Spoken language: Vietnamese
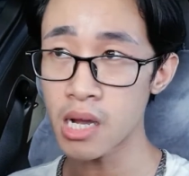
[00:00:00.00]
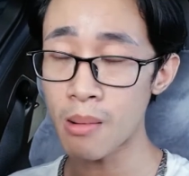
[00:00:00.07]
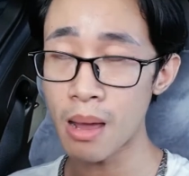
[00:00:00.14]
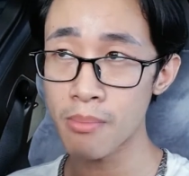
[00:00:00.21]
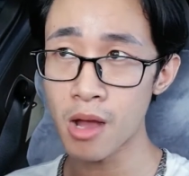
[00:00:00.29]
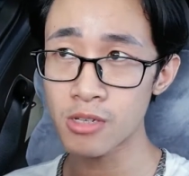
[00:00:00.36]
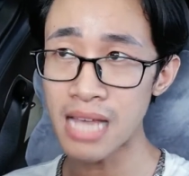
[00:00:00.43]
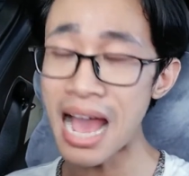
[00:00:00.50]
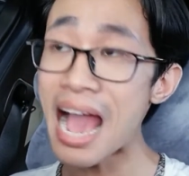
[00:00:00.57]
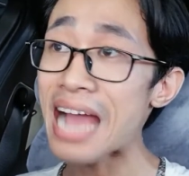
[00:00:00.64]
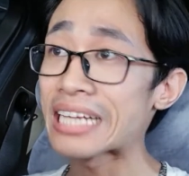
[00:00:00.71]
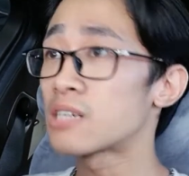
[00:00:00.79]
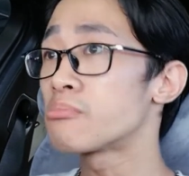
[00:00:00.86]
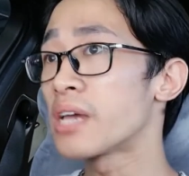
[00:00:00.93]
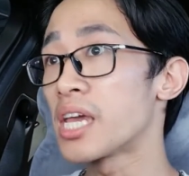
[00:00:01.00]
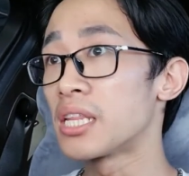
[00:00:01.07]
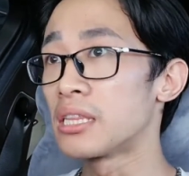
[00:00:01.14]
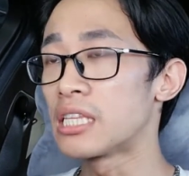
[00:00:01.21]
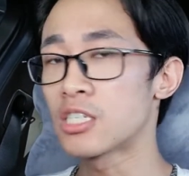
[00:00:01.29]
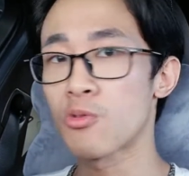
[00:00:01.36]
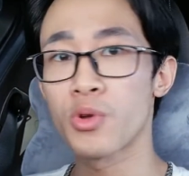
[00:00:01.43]
các bạn báo giá 200
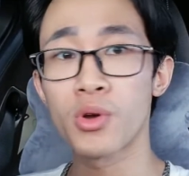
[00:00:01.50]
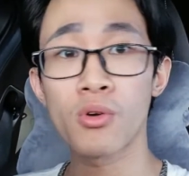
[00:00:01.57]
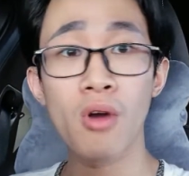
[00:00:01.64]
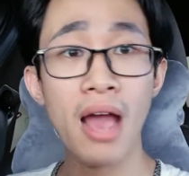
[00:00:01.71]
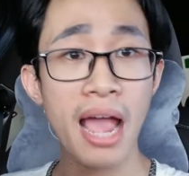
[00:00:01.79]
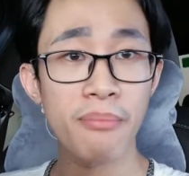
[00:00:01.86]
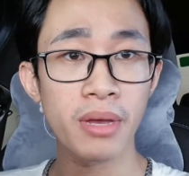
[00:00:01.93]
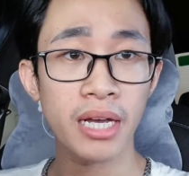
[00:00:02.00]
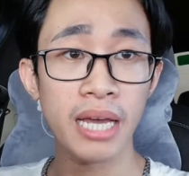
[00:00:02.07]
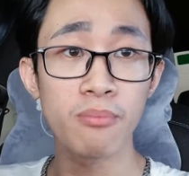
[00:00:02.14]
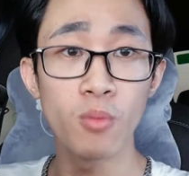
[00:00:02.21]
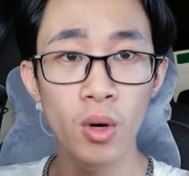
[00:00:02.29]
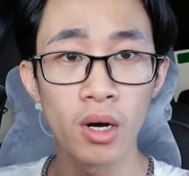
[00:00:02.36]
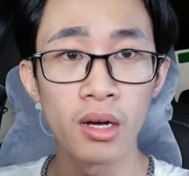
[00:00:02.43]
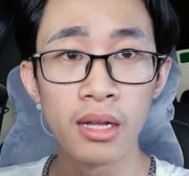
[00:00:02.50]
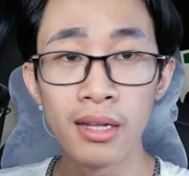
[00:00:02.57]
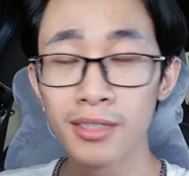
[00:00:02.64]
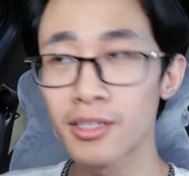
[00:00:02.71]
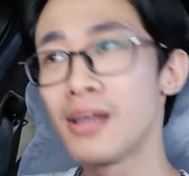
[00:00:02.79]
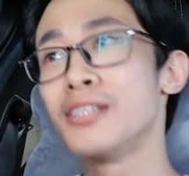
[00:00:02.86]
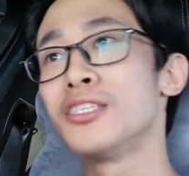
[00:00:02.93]
nghìn thì trong đó có 20 khách mua
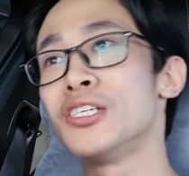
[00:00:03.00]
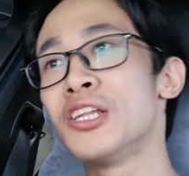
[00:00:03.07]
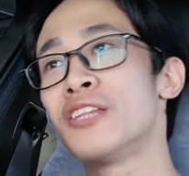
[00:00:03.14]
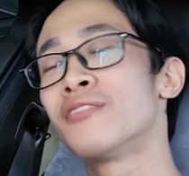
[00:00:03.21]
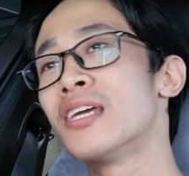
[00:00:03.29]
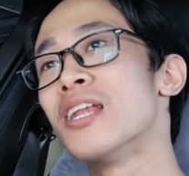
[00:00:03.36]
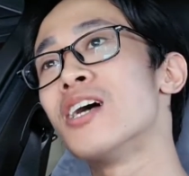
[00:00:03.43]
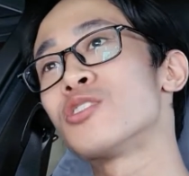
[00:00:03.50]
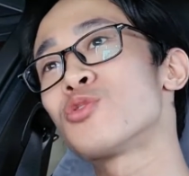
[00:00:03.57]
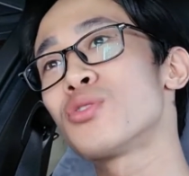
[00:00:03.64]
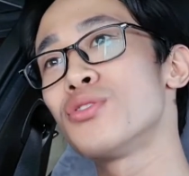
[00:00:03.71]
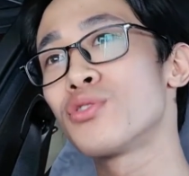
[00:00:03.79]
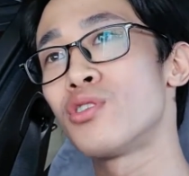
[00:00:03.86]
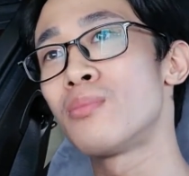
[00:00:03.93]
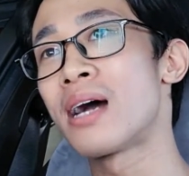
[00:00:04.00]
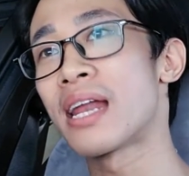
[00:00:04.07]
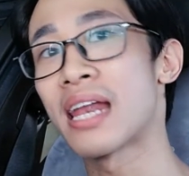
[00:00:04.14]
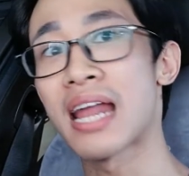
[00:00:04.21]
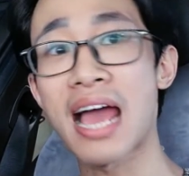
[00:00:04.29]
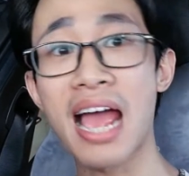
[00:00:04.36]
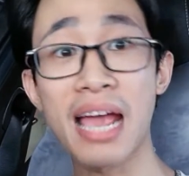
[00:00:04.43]
tức là chỉ tỷ lệ chốt đơn của
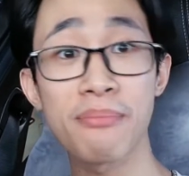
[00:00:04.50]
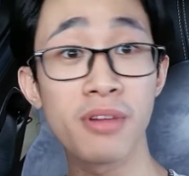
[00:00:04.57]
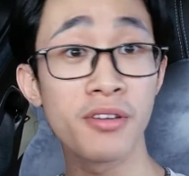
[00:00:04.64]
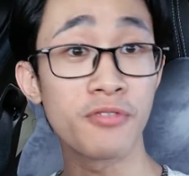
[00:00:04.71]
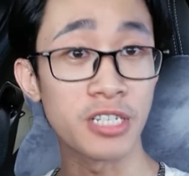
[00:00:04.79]
bạn là